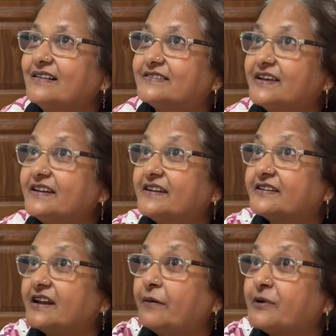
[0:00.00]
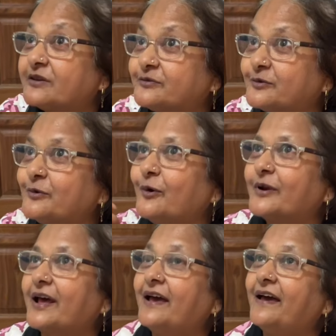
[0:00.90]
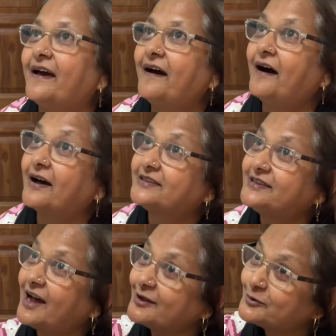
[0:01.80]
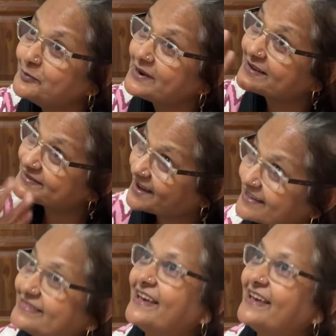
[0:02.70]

कल से निर्जला व्रत शुरू हो रहे हैं अच्छा है तू मेरा साथ